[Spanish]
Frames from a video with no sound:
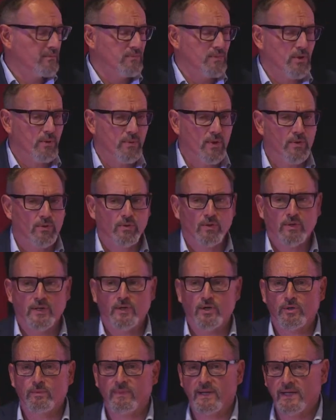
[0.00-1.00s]
yo veo con
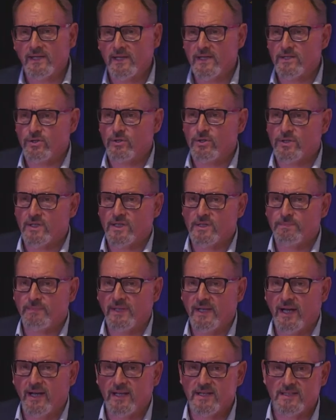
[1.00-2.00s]
enormes riesgos de
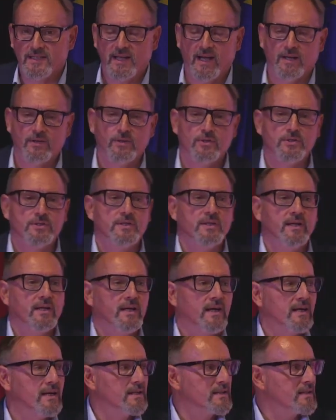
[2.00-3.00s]
espirales
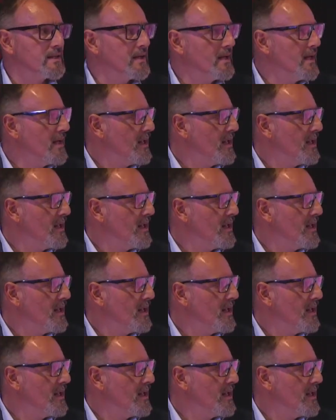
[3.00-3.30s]
diagnósticas,